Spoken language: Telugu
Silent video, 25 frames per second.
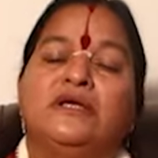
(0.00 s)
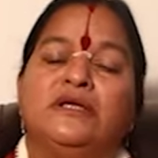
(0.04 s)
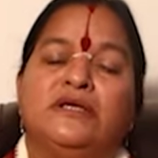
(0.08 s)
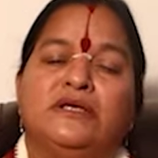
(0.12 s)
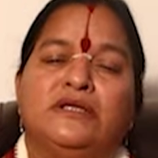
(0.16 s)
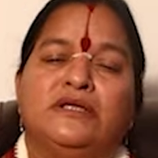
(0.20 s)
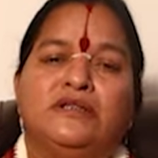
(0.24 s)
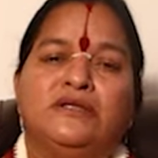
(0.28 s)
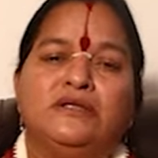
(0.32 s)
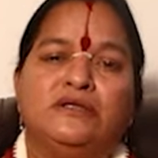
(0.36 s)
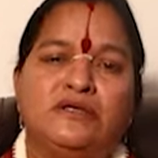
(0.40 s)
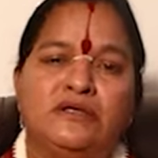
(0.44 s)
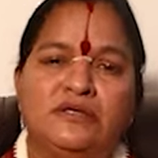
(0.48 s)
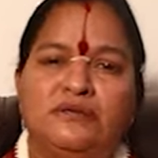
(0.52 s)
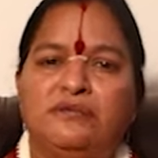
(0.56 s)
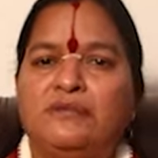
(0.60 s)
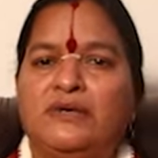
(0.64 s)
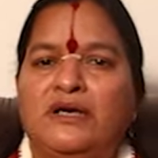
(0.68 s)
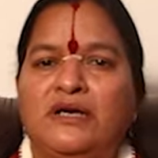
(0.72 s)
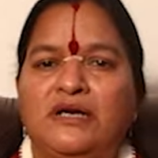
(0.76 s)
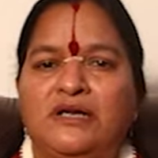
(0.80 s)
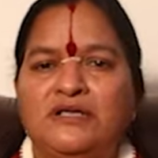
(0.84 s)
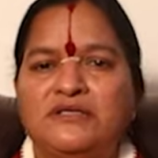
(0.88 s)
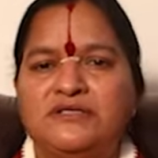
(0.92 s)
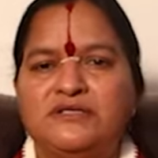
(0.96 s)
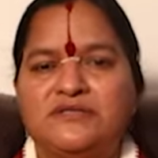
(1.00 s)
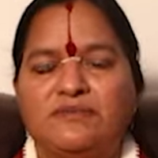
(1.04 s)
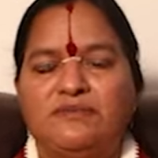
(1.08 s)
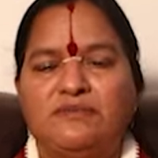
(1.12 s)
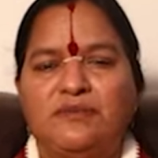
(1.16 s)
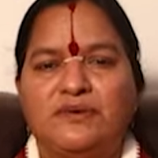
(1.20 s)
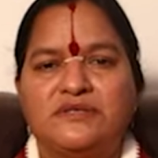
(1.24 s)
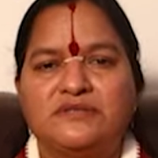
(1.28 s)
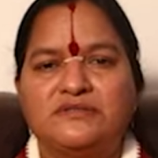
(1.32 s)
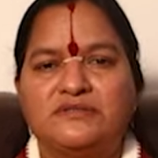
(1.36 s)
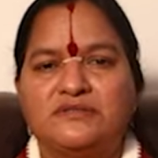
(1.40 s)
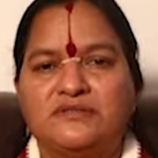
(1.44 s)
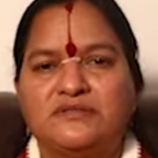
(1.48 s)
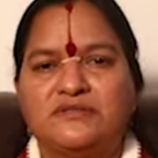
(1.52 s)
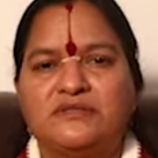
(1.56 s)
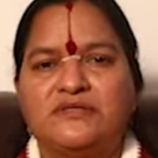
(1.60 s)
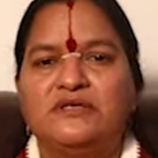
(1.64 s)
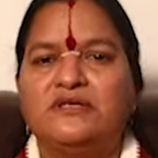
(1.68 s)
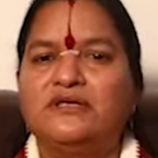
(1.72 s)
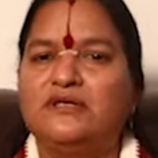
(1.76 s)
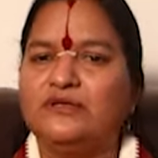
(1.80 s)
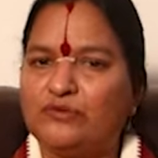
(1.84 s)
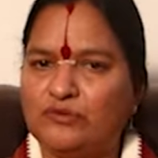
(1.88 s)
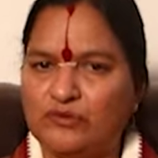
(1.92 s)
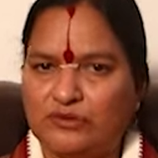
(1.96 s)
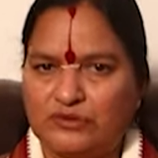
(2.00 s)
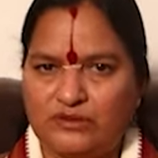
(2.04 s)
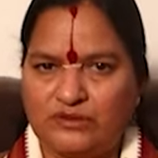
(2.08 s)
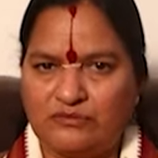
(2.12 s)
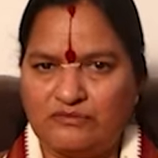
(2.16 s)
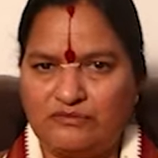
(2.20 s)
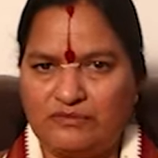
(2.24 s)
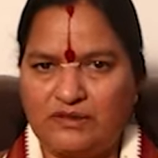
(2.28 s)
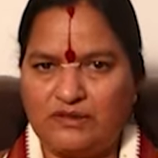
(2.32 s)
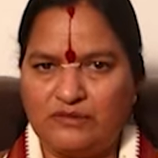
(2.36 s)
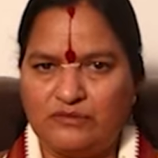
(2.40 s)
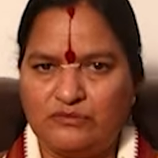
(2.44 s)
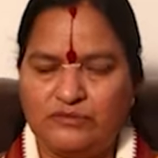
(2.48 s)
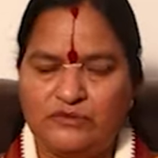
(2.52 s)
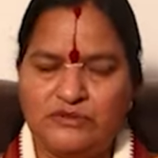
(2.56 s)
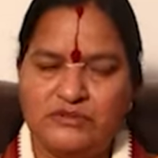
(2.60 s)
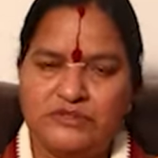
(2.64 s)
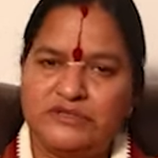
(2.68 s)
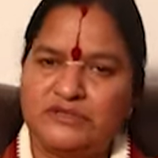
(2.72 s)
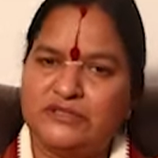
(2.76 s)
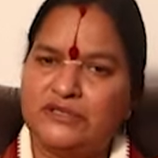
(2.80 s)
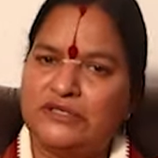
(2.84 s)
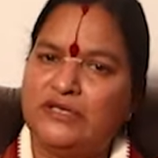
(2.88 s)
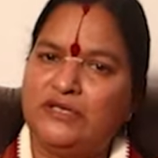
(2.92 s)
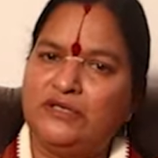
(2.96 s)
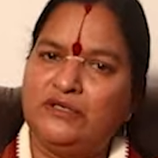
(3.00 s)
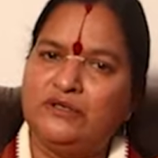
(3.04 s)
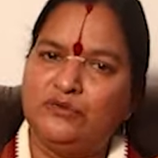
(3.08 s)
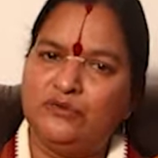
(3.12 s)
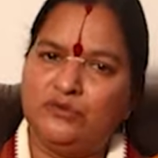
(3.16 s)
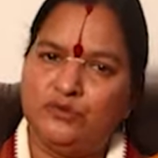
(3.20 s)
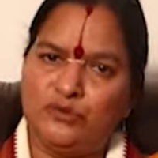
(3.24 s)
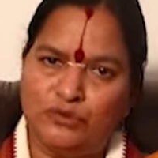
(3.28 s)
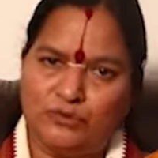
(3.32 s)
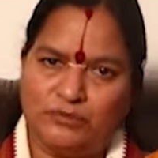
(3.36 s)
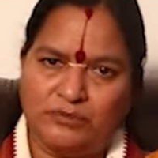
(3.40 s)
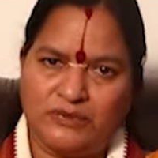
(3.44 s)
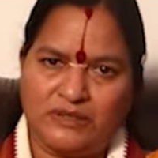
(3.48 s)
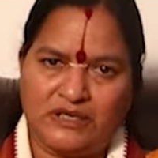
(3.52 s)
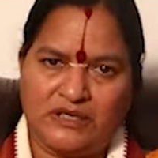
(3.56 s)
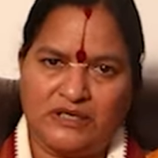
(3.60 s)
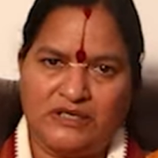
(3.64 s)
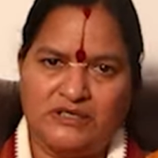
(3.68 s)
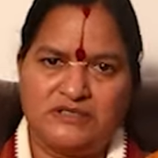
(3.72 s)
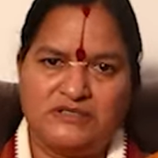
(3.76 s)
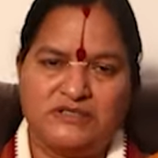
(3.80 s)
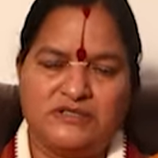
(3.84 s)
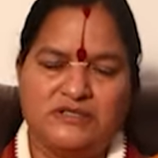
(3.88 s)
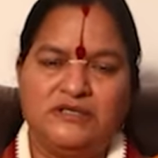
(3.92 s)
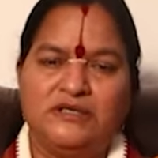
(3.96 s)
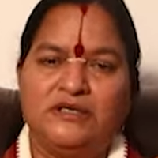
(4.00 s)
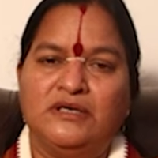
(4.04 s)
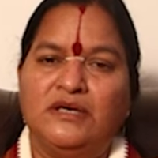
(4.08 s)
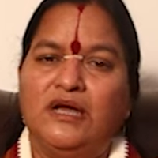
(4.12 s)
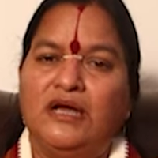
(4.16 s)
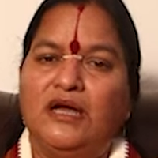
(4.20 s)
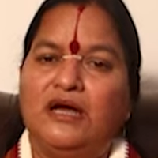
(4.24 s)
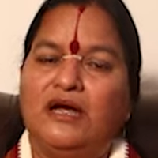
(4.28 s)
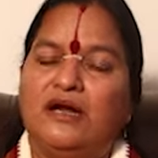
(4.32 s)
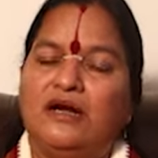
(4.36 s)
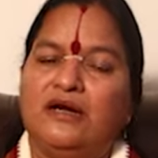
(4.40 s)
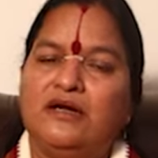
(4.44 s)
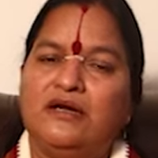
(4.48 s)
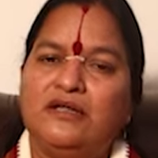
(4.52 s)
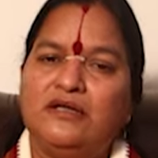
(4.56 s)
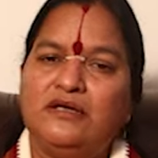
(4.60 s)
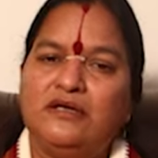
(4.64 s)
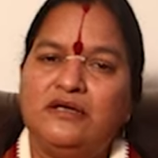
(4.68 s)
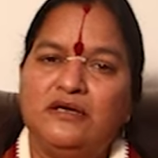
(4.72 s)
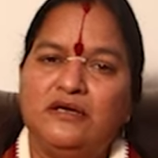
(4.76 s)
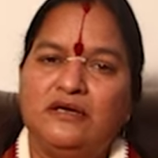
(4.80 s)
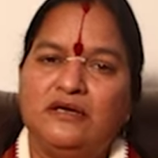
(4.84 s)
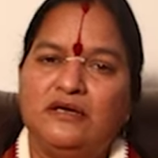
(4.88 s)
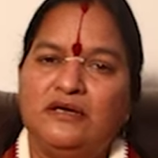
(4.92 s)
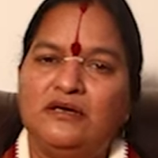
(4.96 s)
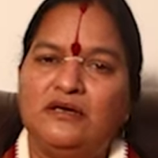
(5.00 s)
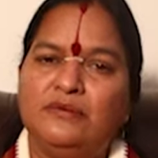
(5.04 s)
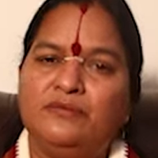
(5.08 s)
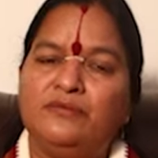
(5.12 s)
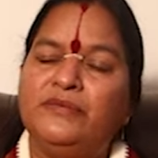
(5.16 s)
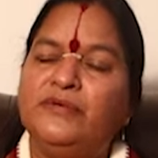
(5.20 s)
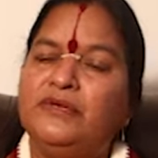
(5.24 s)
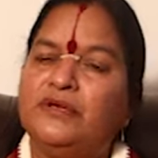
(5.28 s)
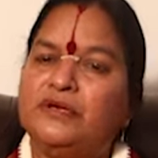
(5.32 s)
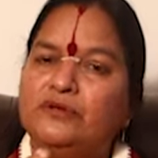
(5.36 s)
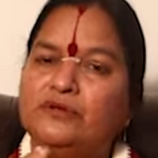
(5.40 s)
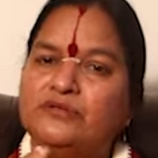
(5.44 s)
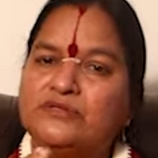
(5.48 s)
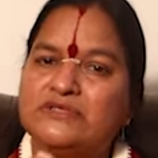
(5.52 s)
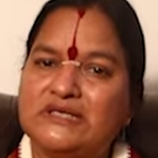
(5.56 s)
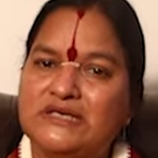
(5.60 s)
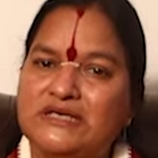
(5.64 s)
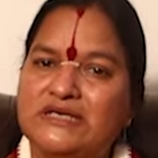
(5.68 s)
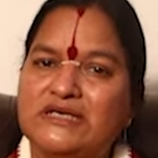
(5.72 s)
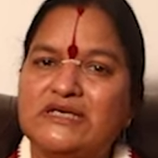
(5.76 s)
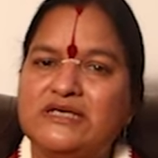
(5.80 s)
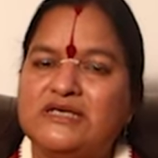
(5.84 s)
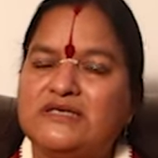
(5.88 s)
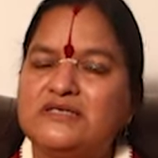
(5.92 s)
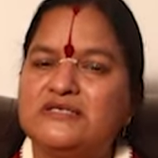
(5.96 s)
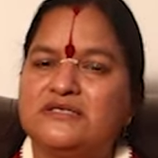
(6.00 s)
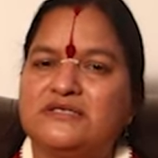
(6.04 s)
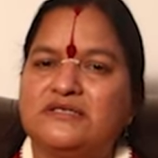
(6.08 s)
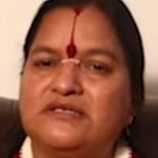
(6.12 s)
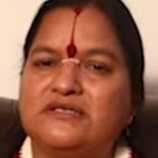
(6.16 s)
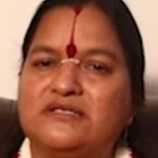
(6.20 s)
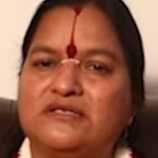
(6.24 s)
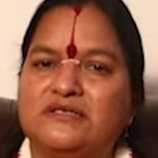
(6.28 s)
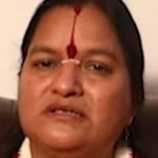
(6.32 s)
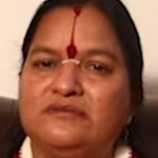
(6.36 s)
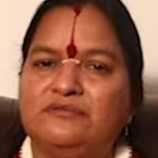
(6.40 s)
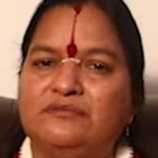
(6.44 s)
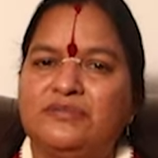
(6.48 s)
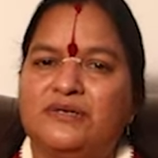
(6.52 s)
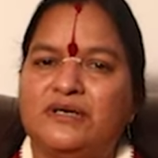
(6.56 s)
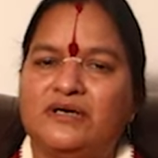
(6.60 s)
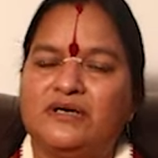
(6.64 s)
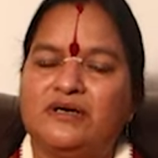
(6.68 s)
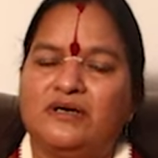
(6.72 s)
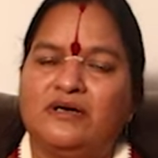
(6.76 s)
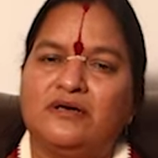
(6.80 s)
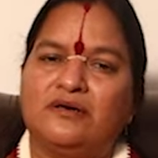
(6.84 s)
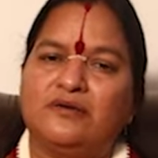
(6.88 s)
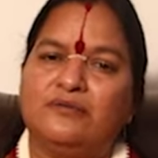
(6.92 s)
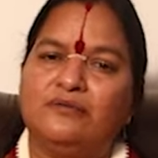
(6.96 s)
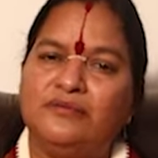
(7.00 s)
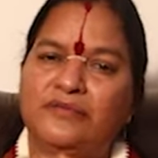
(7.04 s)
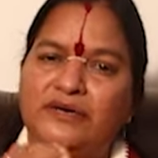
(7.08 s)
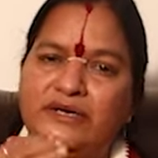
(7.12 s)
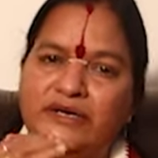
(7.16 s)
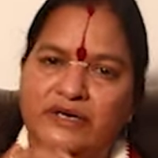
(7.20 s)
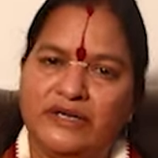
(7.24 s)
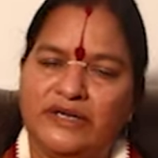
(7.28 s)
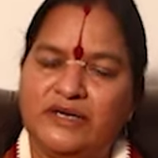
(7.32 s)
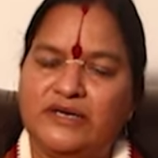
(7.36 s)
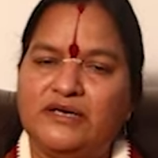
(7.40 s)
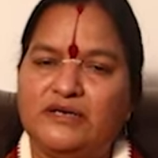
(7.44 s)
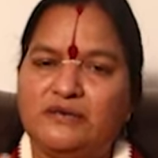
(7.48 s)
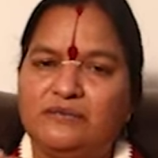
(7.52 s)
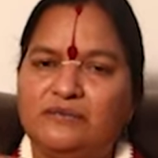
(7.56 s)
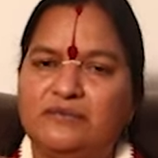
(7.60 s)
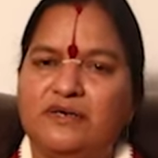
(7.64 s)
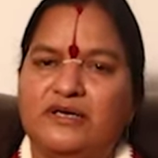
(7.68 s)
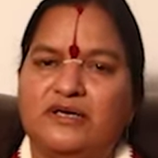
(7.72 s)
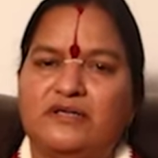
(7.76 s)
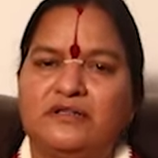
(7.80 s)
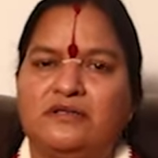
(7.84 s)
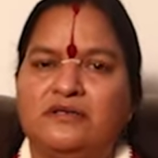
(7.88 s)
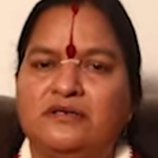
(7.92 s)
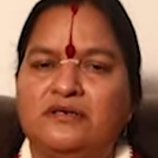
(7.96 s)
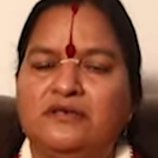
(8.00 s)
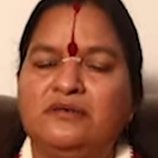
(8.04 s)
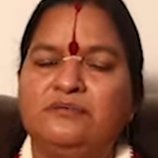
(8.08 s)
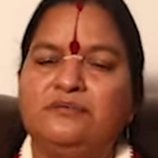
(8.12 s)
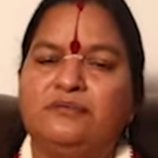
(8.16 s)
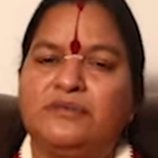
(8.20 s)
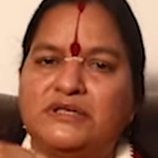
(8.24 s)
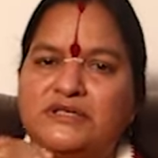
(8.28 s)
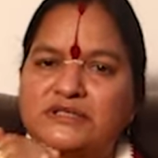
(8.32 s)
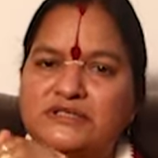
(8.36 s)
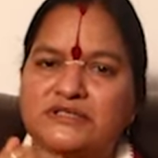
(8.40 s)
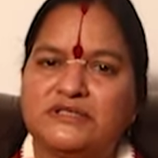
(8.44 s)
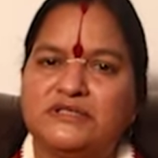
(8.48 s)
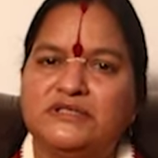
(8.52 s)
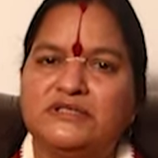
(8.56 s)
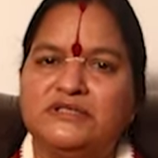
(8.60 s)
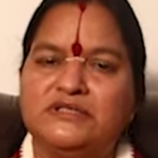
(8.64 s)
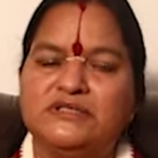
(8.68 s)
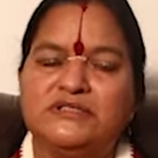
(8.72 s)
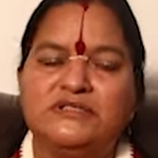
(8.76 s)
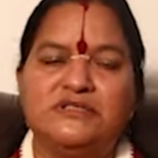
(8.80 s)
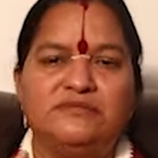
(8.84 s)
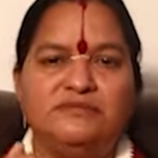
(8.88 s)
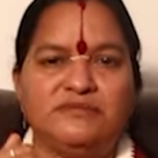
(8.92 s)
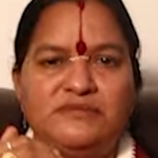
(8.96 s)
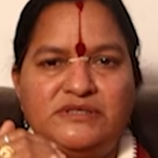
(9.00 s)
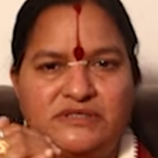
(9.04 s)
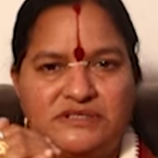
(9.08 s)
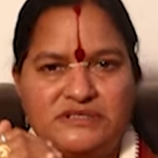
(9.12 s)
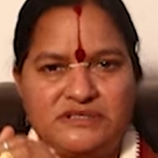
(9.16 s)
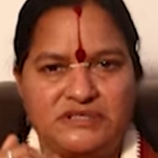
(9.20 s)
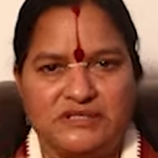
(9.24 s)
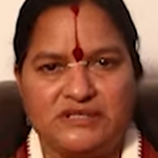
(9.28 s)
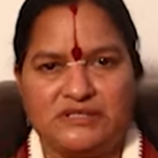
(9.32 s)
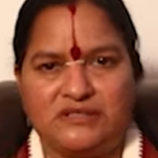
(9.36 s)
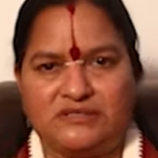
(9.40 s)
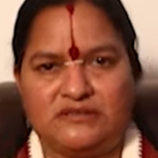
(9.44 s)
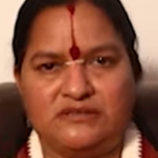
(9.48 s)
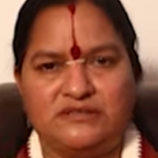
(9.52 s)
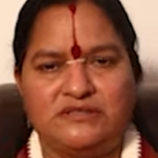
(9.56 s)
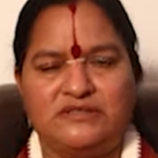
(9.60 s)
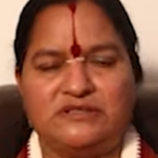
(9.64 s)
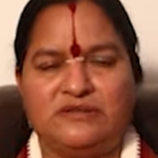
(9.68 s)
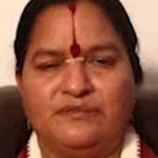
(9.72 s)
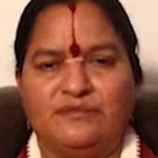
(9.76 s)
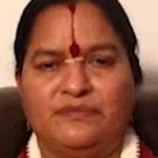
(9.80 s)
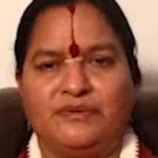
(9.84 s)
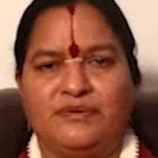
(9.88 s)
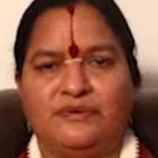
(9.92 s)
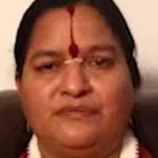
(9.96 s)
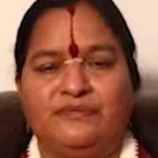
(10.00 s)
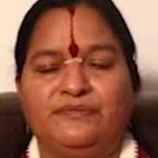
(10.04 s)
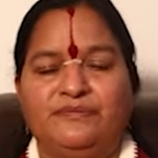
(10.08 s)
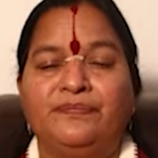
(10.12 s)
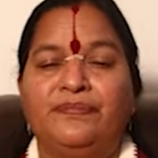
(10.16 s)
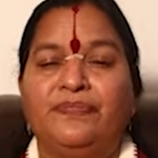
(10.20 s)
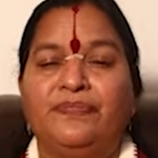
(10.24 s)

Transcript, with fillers: ఎందుకని మళ్ళీ చెప్పాల్సి వస్తుందంటే కొత్త వాళ్ళ గురించి నేను న్యూమరాలజీ అంటే మీకు సంఖ్యాశాస్త్రం ప్రకారం మీ డేట్ ఆఫ్ బర్త్ని పరిశీలించి మీ జాతకం చెప్పడం